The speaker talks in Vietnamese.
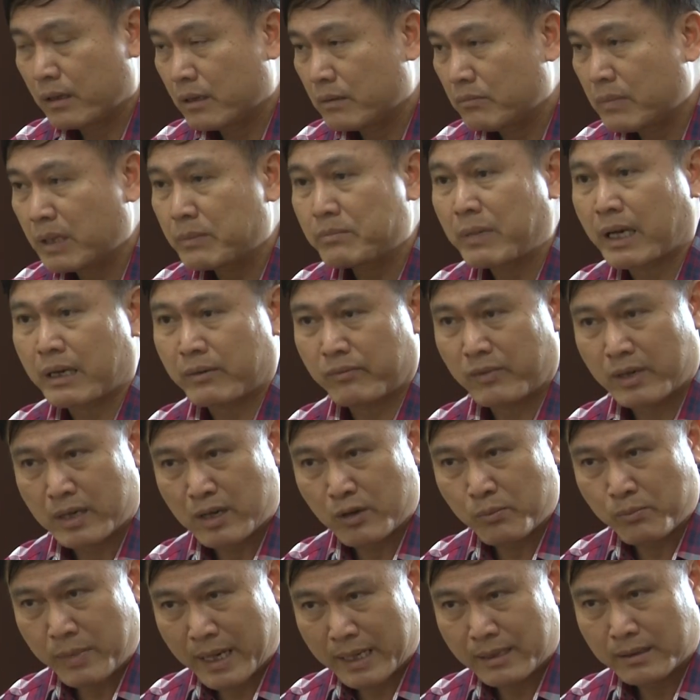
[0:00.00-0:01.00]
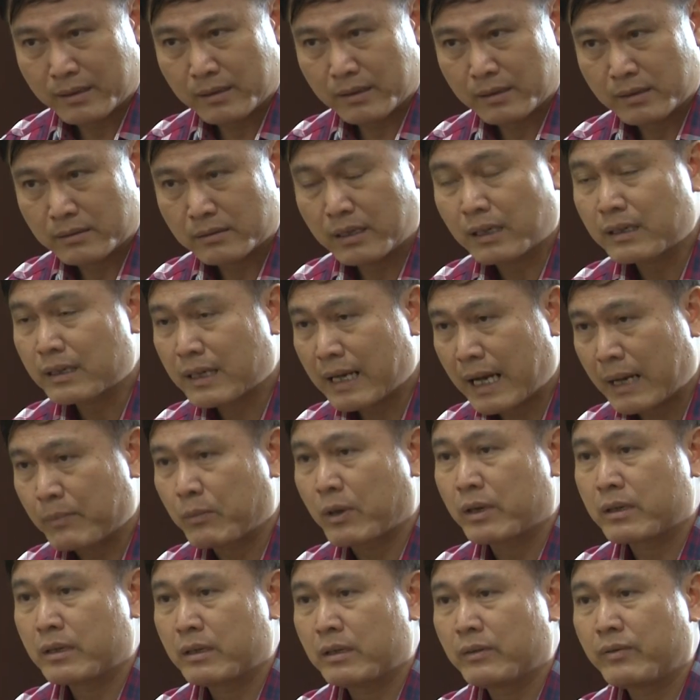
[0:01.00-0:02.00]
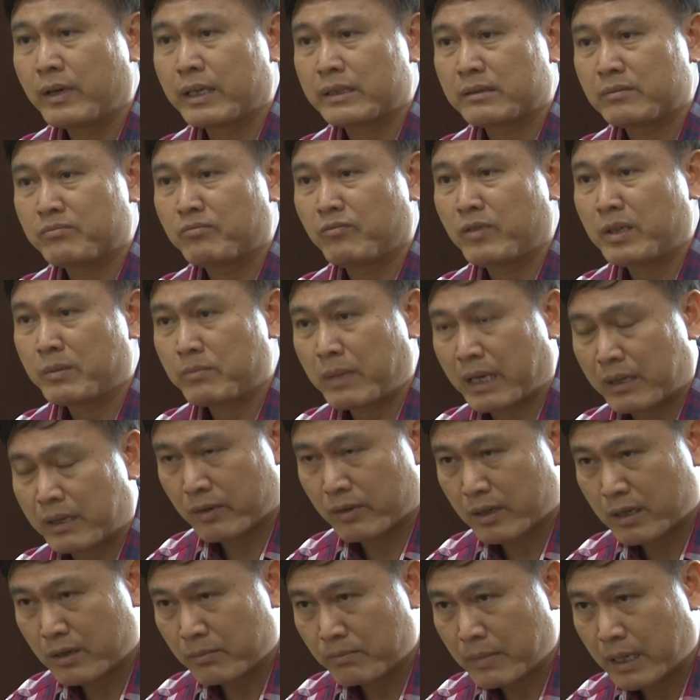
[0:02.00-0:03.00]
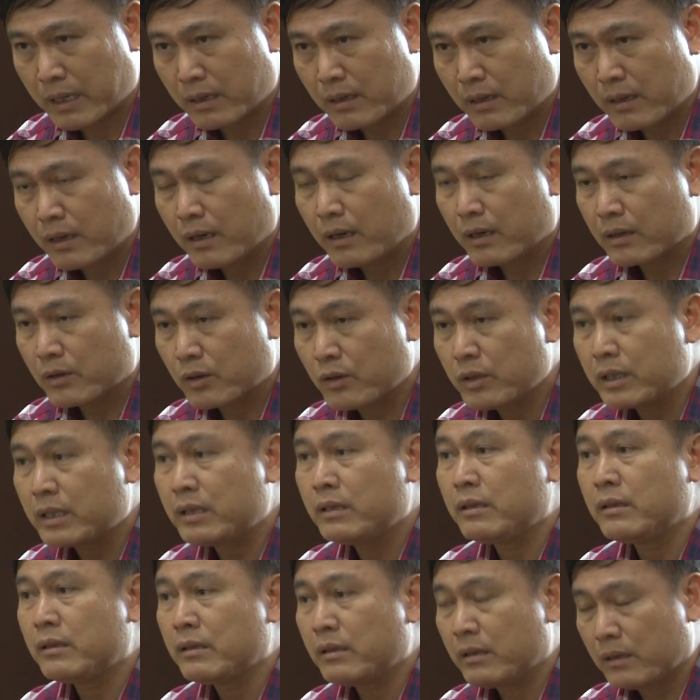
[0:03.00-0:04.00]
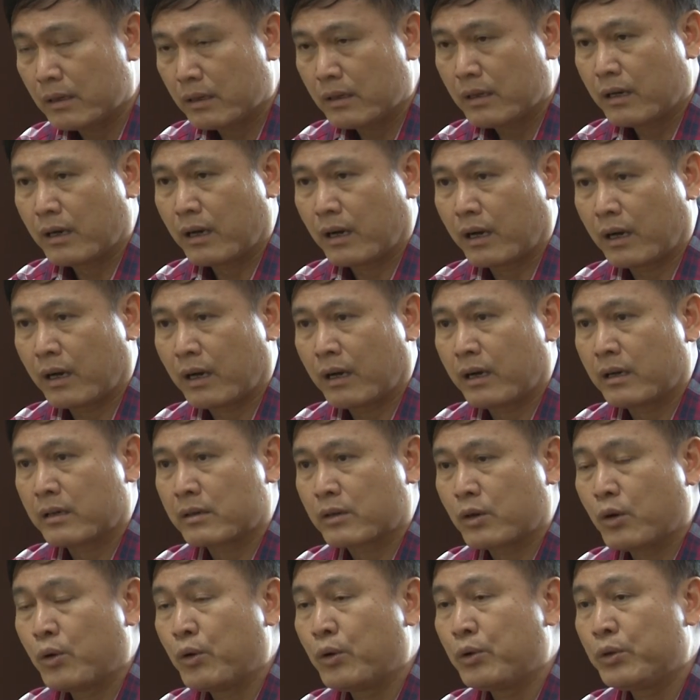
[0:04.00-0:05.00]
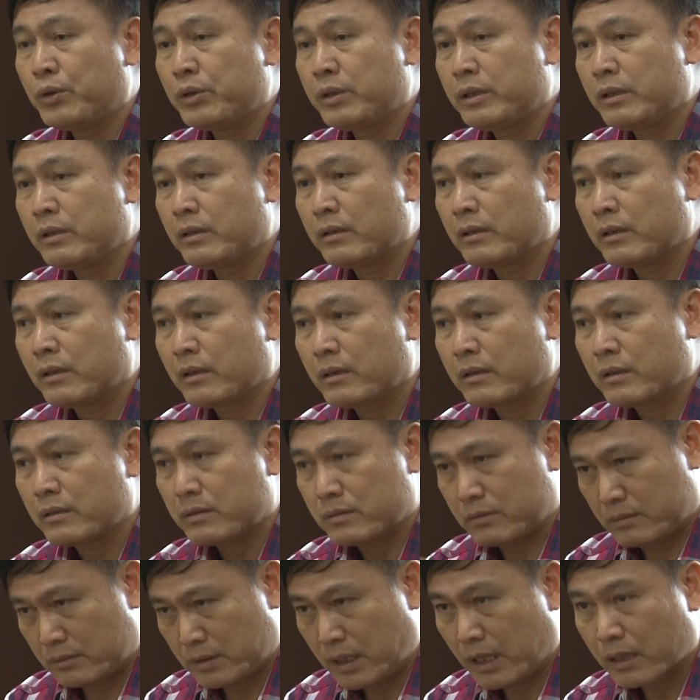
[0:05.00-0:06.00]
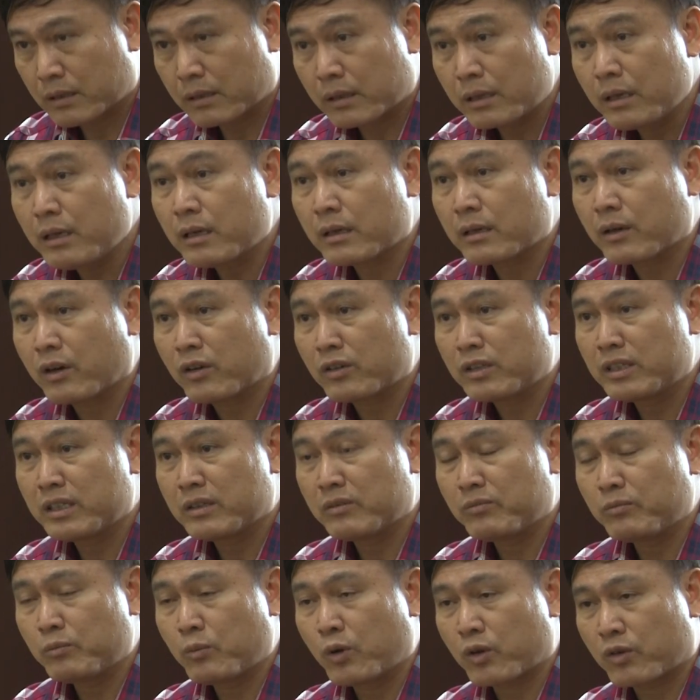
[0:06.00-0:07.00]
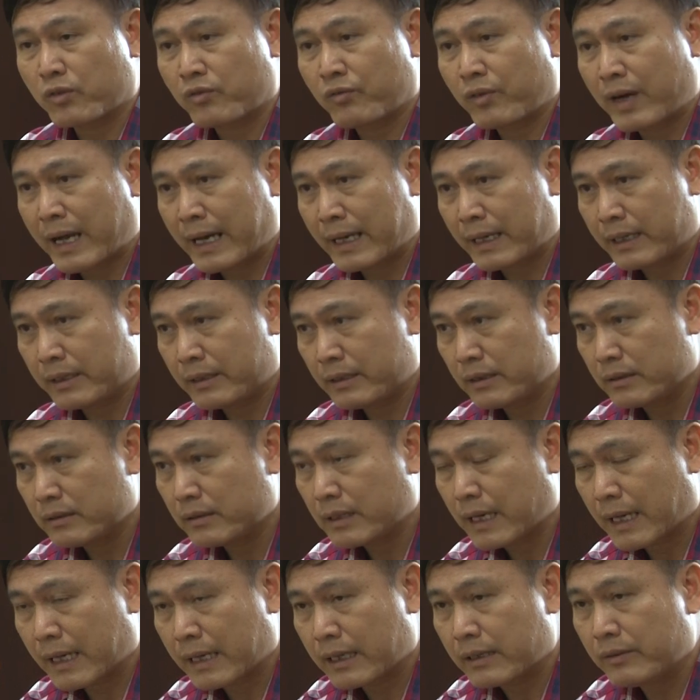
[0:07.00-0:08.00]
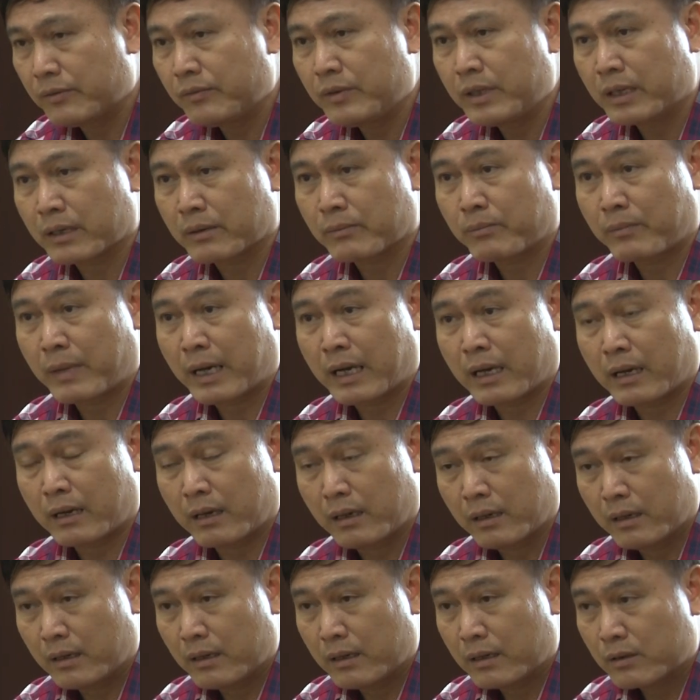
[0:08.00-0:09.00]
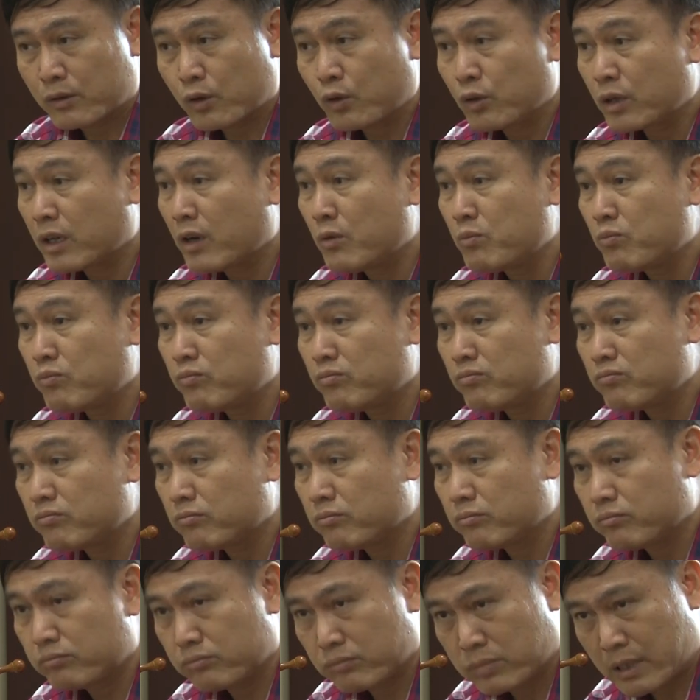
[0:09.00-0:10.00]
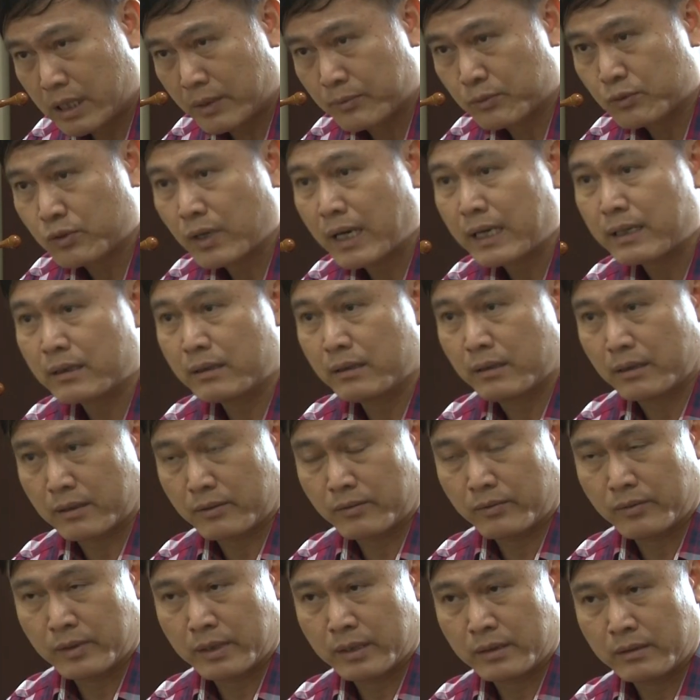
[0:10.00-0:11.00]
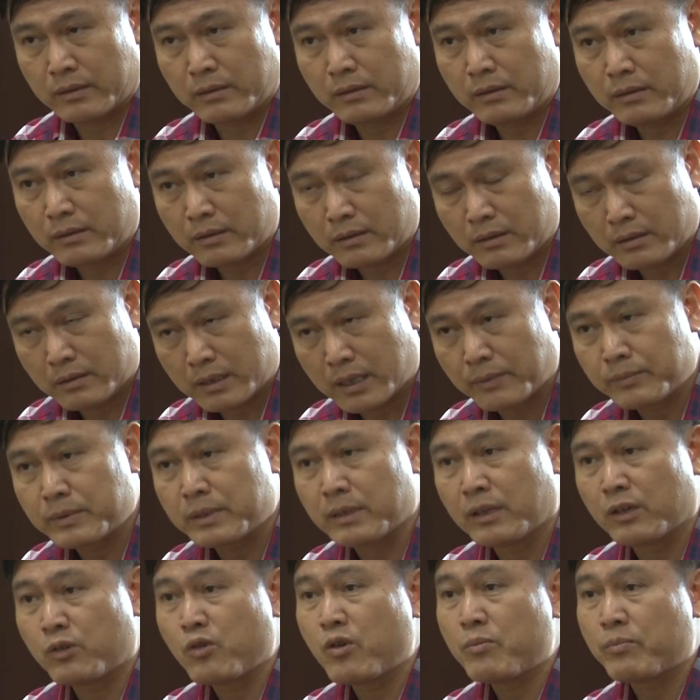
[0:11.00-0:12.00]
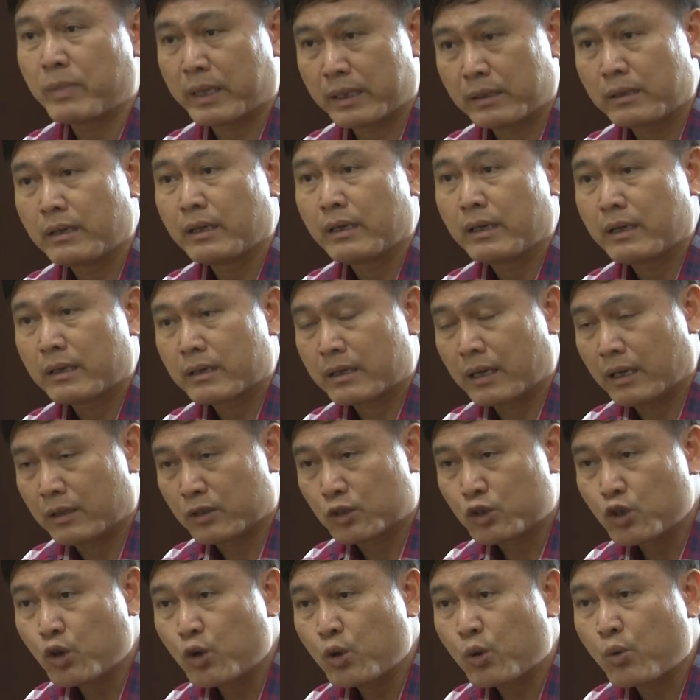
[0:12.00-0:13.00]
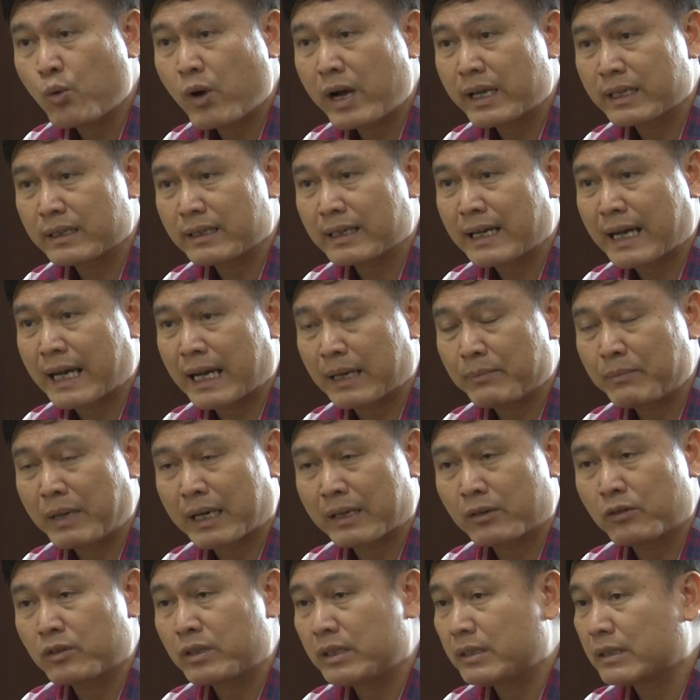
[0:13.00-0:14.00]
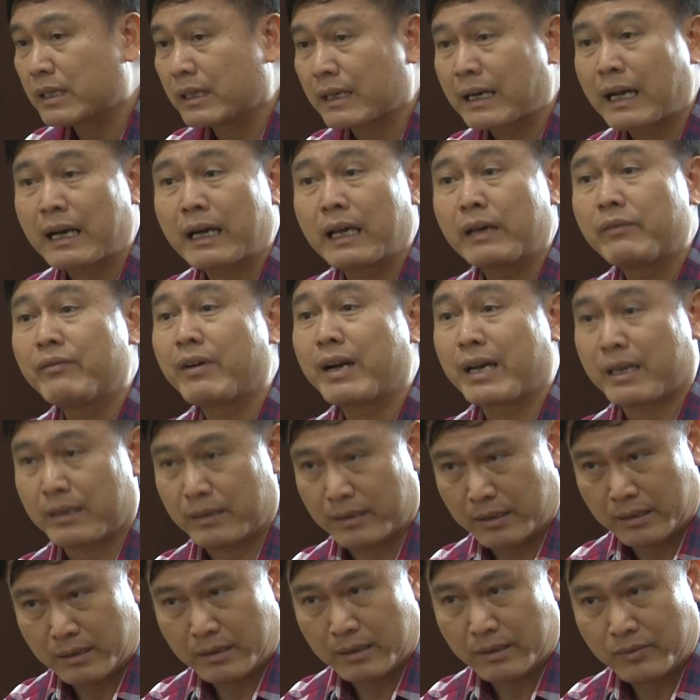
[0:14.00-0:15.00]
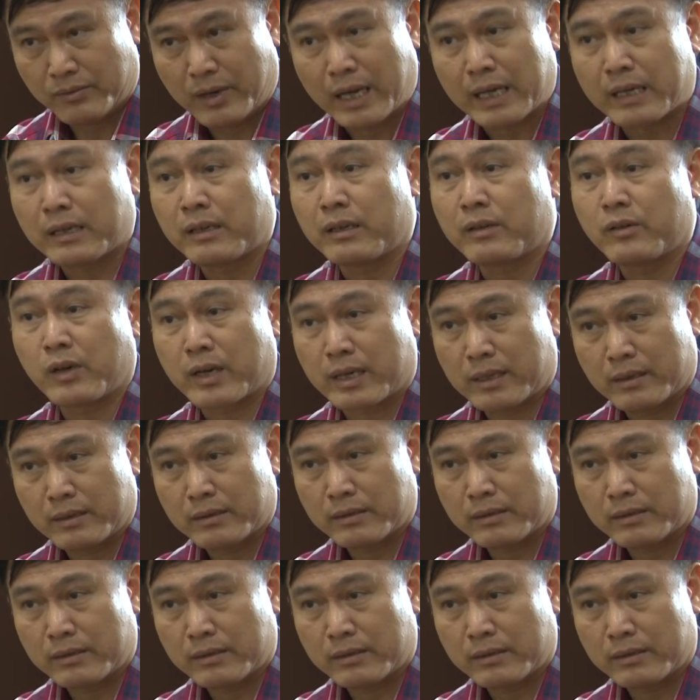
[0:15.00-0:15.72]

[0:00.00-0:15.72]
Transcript: minh bạch và công bằng tất cả mọi thứ phải minh và công bằng đôi khi à, tôi ờ, rất là tiếc có những một vài những cái việc mà tôi không kiểm soát được với cấp dưới của mình để trôi qua những cái mà tôi nghĩ rằng đáng lẽ phải phải kỷ luật